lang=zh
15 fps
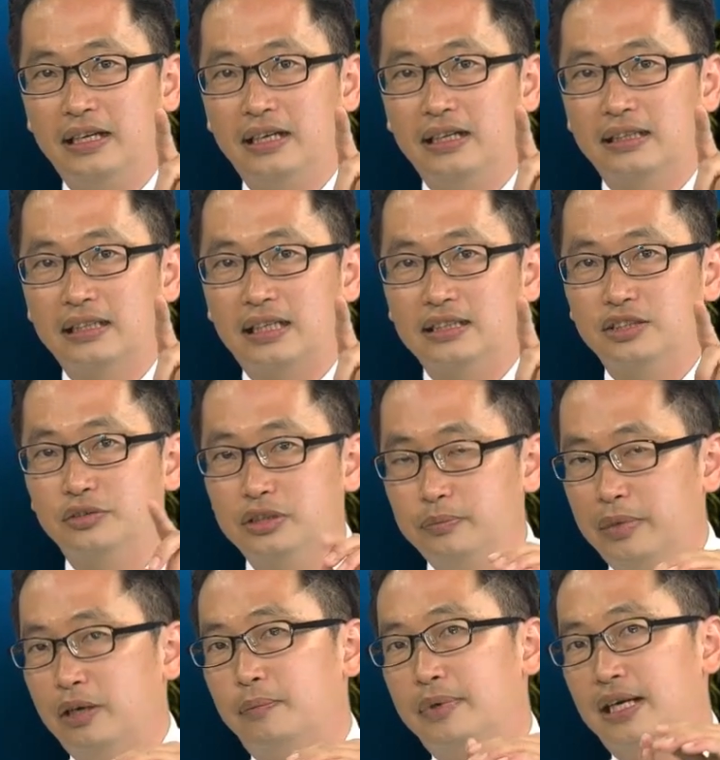它是不是
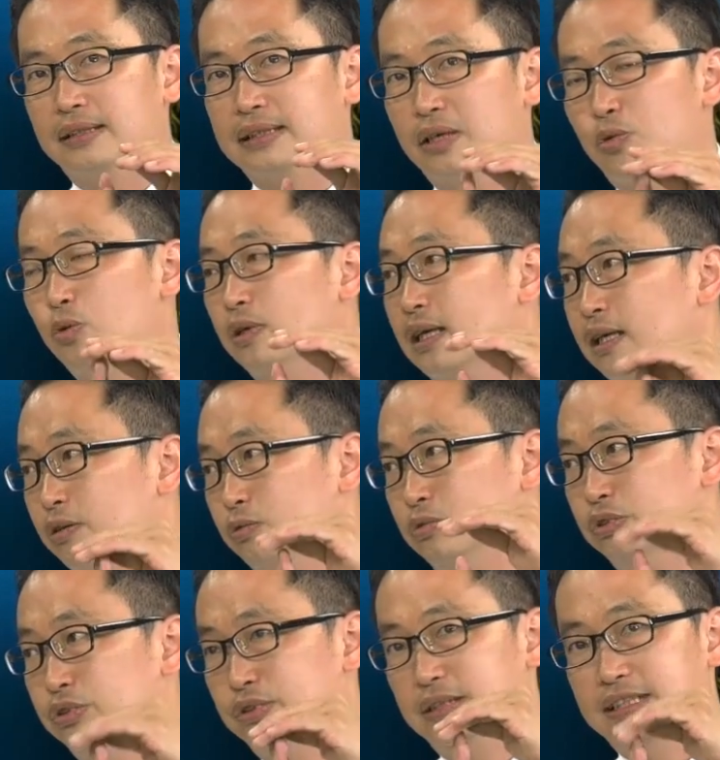没有办法再过那个五
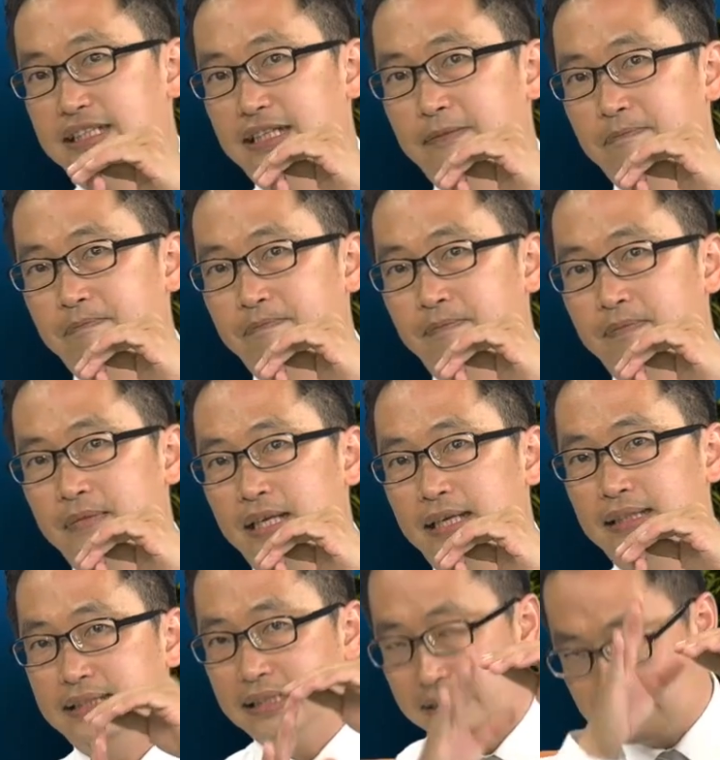日均线？对，
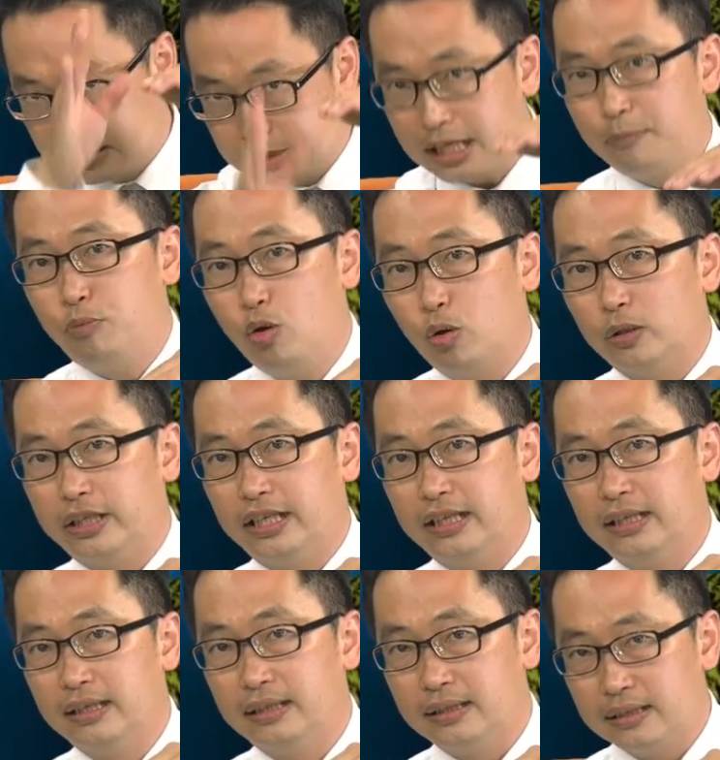接着再破底，
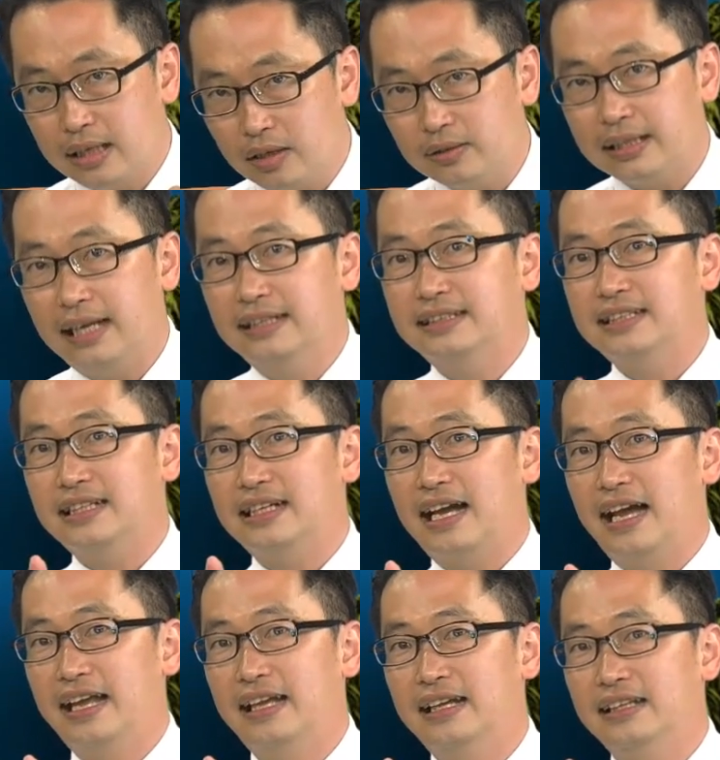然后弹上
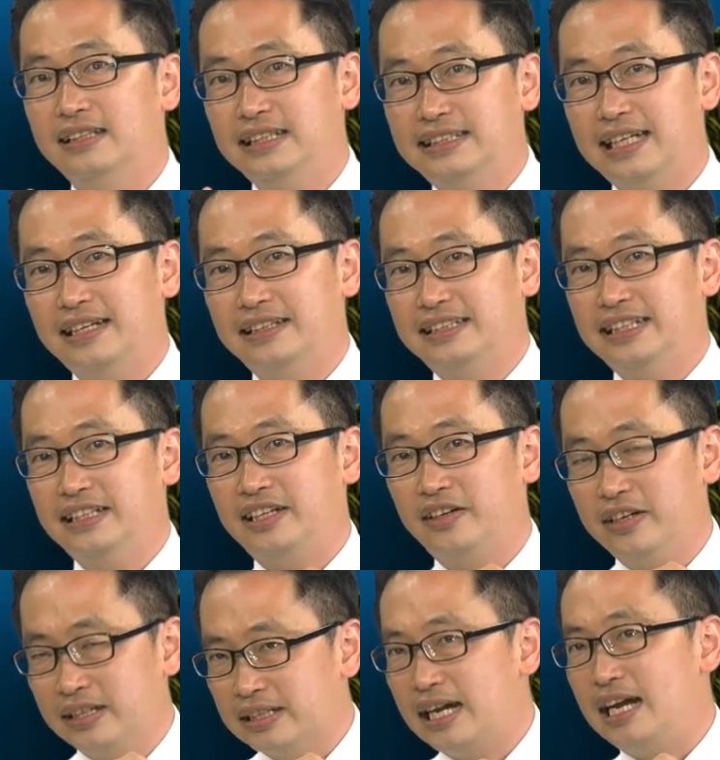来，第三个箭套，
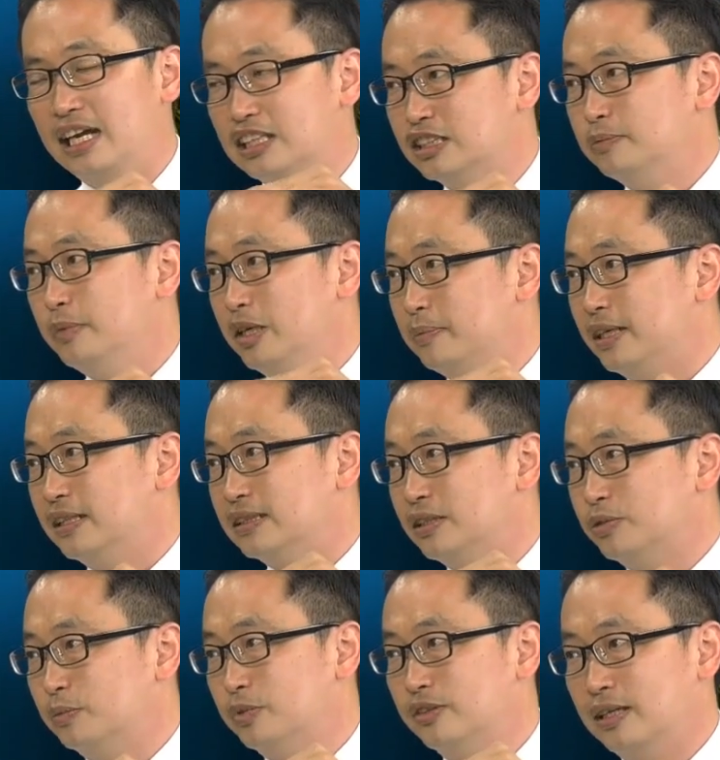它还是没有办法再
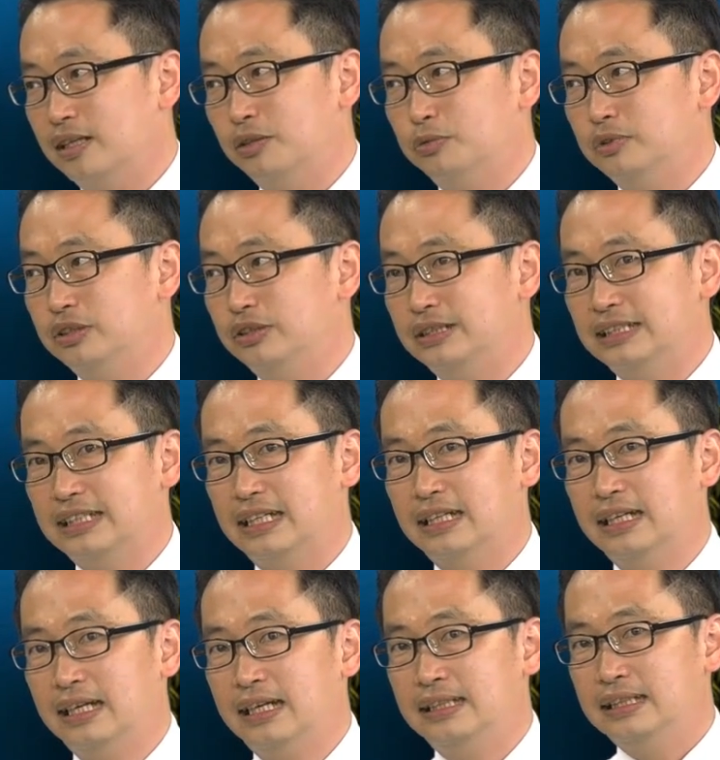突破那个五日均线，
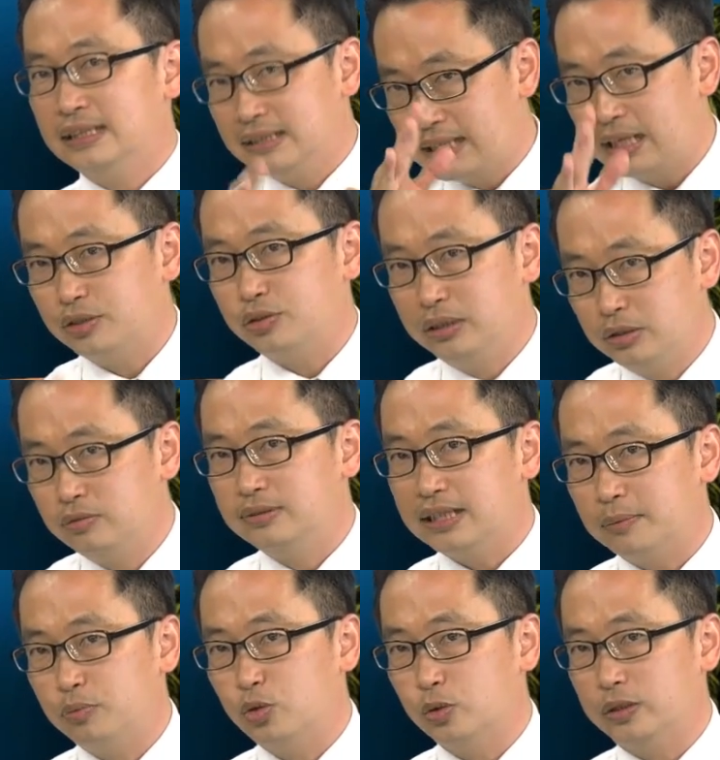接着它就一路在
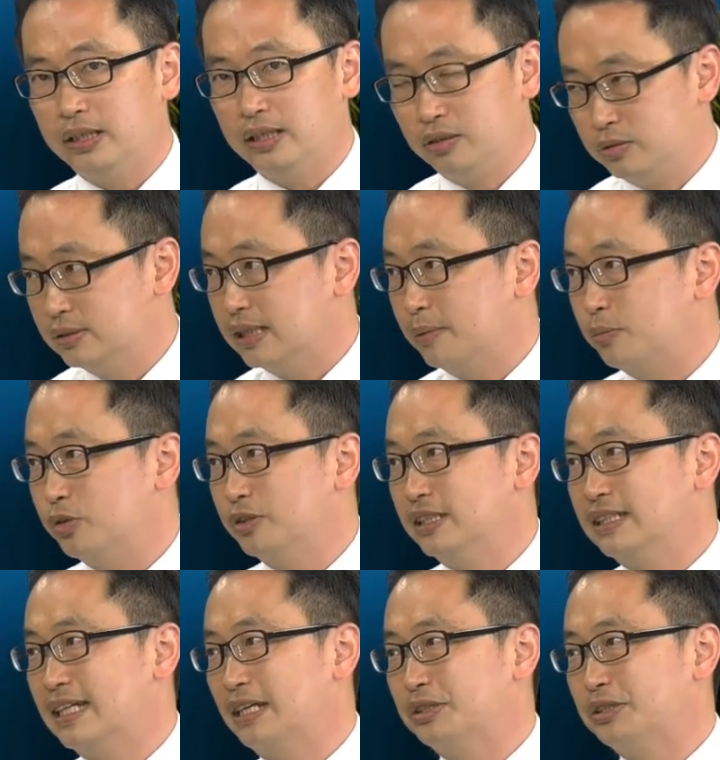破底，一路在破底下去，就